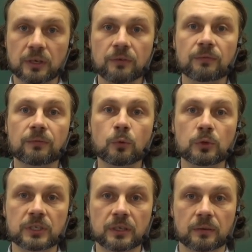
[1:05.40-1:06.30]
в
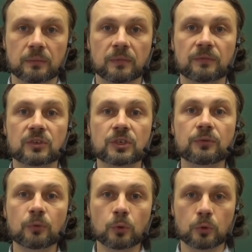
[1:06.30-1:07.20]
ВУЗе,
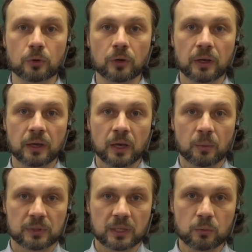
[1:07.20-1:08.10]
вживую,
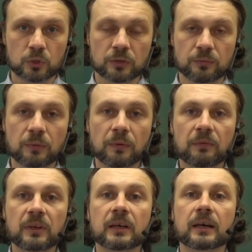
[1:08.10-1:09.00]
потому что вы
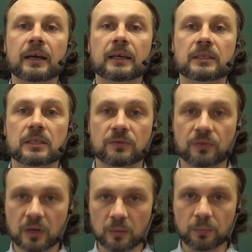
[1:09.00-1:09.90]
вовлекаетесь в
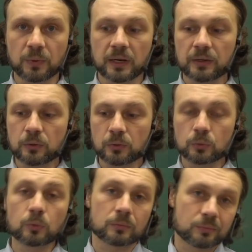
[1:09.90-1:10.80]
компанию,
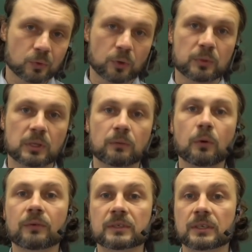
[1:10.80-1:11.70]
ну, кроме того, у
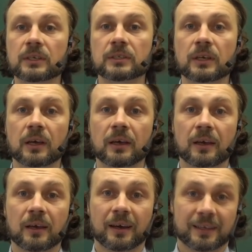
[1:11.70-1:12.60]
вас есть
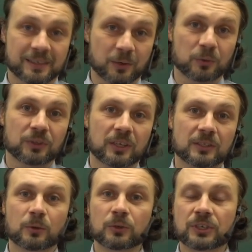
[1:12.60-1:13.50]
законная
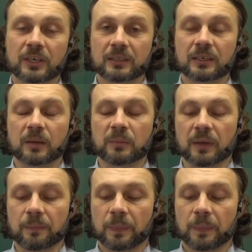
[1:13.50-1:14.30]
отсрочка от армии.